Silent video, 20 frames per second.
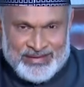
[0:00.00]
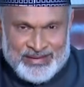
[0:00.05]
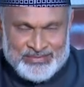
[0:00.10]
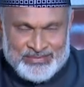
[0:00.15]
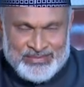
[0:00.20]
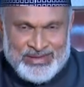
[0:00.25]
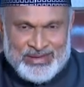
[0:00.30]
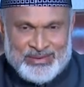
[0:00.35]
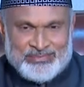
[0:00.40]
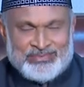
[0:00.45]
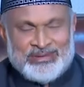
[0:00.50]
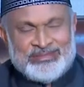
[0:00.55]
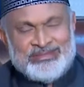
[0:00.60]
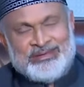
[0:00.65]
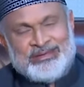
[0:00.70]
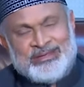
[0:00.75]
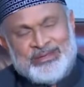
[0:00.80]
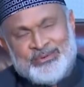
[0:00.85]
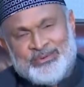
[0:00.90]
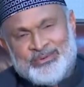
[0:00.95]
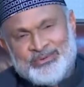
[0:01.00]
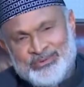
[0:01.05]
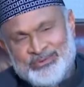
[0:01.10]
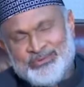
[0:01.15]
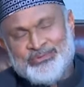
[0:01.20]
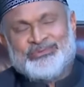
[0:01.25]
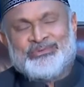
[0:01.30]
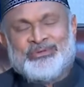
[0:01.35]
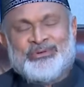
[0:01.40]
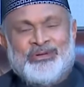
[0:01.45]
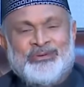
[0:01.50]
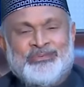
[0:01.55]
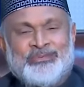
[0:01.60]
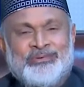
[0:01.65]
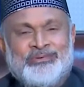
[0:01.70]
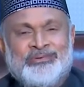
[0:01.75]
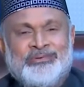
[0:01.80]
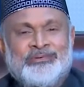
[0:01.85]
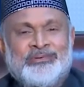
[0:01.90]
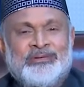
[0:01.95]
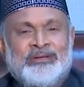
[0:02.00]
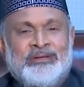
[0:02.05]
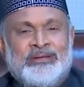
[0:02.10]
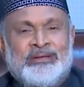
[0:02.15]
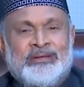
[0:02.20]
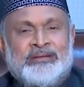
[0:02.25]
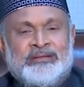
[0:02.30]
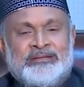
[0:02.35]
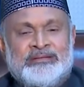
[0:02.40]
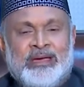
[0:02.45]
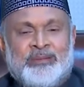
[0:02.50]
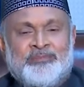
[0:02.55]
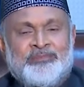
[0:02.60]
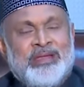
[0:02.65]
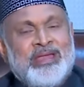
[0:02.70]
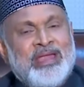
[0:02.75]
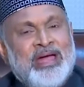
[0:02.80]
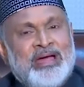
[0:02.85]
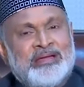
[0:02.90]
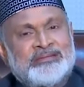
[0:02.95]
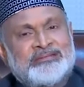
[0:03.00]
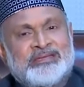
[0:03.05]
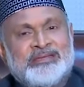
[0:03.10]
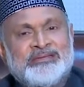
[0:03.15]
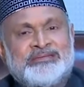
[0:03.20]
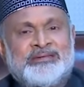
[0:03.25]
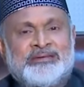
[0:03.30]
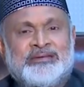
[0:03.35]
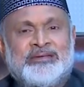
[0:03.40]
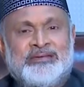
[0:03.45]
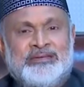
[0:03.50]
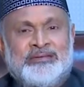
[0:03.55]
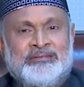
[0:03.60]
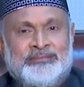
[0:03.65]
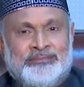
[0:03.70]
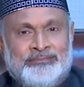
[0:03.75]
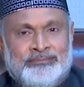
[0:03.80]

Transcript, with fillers: আমি আপনাদেরকে অনুরোধ করব যে আপনারা আজকে থেকেই